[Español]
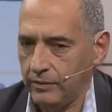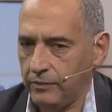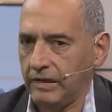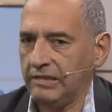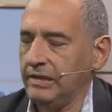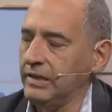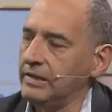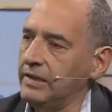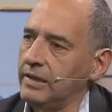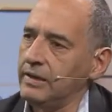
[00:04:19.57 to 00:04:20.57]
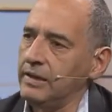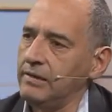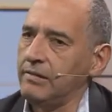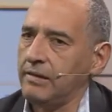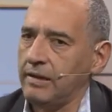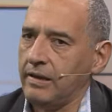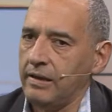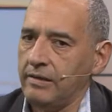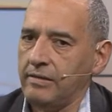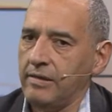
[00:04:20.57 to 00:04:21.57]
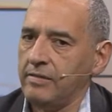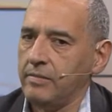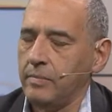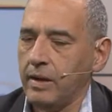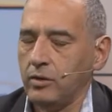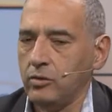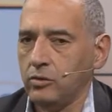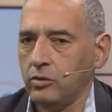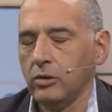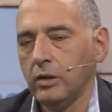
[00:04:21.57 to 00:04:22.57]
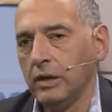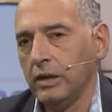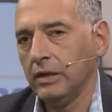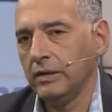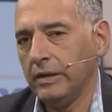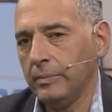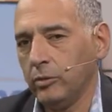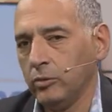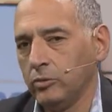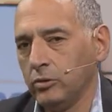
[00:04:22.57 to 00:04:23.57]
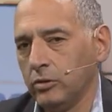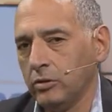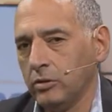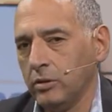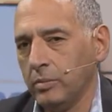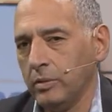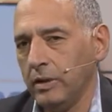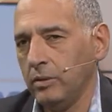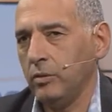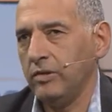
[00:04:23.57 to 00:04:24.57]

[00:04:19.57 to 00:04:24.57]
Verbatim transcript: facilitar ese desembarco del productor primario.